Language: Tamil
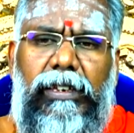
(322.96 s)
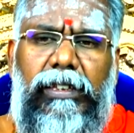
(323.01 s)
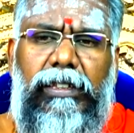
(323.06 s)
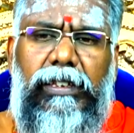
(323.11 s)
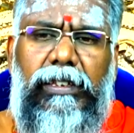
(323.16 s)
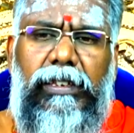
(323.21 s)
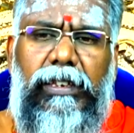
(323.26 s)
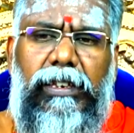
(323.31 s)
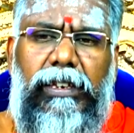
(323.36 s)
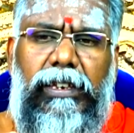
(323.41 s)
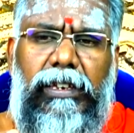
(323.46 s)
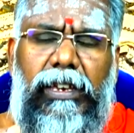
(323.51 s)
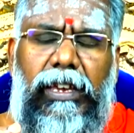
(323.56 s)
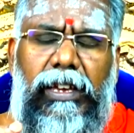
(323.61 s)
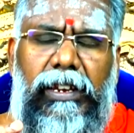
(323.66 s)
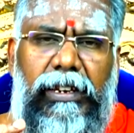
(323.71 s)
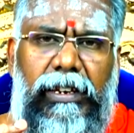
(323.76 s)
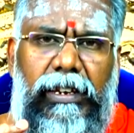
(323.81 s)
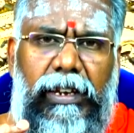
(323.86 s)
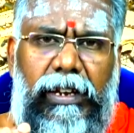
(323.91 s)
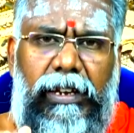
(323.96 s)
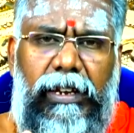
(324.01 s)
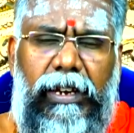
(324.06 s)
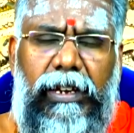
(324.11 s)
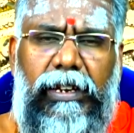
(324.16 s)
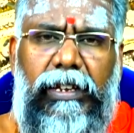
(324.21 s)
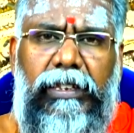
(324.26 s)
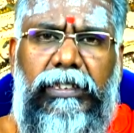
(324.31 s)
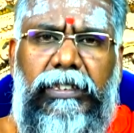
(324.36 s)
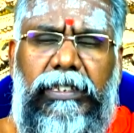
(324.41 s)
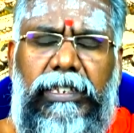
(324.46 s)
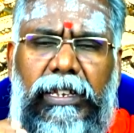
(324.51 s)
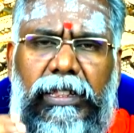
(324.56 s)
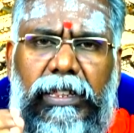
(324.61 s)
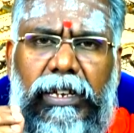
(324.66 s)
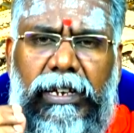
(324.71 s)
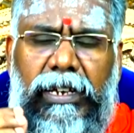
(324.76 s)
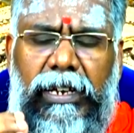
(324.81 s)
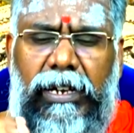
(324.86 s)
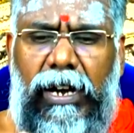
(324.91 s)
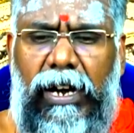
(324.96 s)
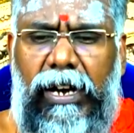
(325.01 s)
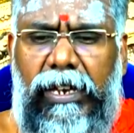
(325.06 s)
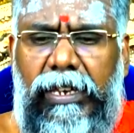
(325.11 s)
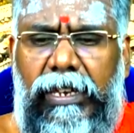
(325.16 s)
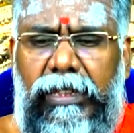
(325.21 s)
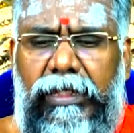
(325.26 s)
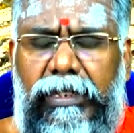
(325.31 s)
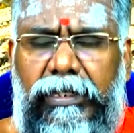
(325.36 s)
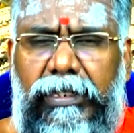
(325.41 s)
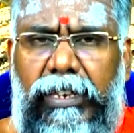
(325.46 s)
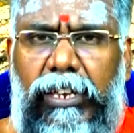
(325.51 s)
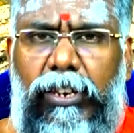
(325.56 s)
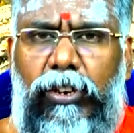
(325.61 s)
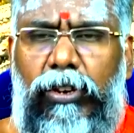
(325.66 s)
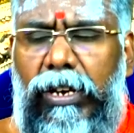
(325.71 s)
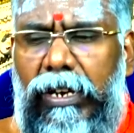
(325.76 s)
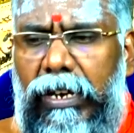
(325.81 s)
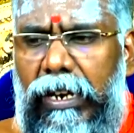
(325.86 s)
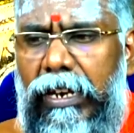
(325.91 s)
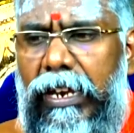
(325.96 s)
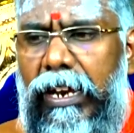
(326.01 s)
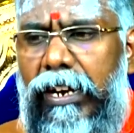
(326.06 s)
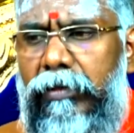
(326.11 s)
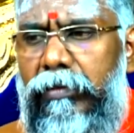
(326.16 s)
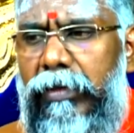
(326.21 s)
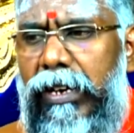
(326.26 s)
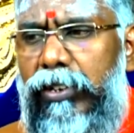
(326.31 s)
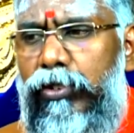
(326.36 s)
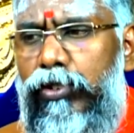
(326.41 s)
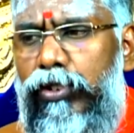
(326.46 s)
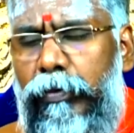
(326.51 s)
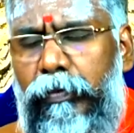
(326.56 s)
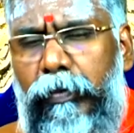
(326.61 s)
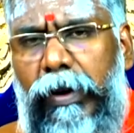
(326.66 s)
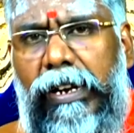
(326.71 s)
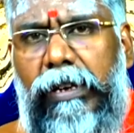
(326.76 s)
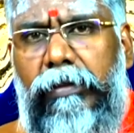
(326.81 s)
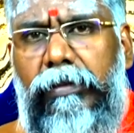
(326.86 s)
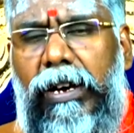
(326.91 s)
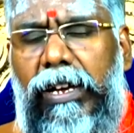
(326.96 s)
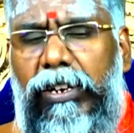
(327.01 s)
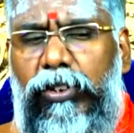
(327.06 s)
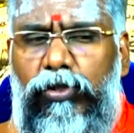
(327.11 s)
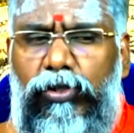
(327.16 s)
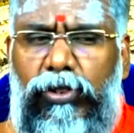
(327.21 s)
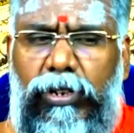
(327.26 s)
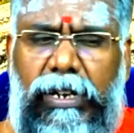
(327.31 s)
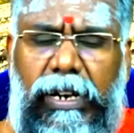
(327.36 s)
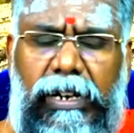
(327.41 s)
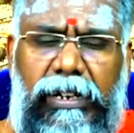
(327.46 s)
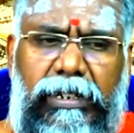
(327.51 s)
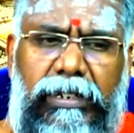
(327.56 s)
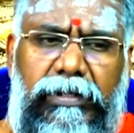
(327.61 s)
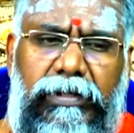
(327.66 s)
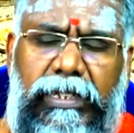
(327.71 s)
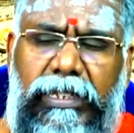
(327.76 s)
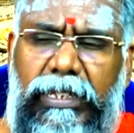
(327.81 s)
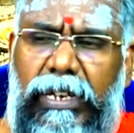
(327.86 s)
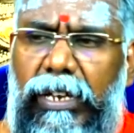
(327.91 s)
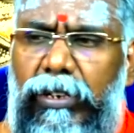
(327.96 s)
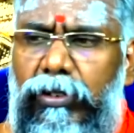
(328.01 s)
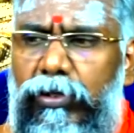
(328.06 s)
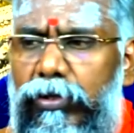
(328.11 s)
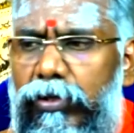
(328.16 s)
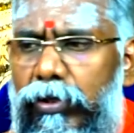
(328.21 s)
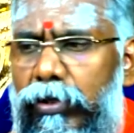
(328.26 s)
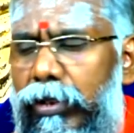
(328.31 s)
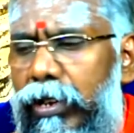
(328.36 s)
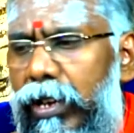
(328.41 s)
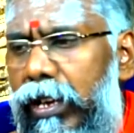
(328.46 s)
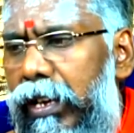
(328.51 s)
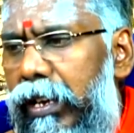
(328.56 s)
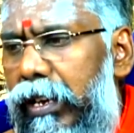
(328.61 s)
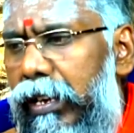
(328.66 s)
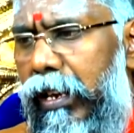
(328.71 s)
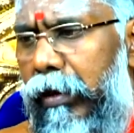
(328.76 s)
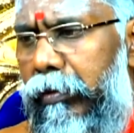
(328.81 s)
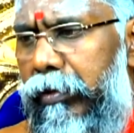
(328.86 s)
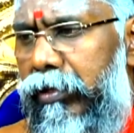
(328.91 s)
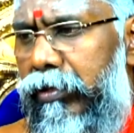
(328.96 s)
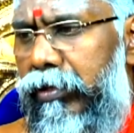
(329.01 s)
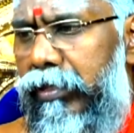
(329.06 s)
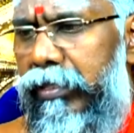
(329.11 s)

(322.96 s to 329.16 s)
இது நீங்கள் என்ன நினச்சி அந்த காரியத்தை செய்கிறீங்களா கல்யாணமாக இருக்கட்டும் பணமாக இருக்கட்டும் கடன் நிவர்த்தியாக இருக்கட்டும் நமக்கு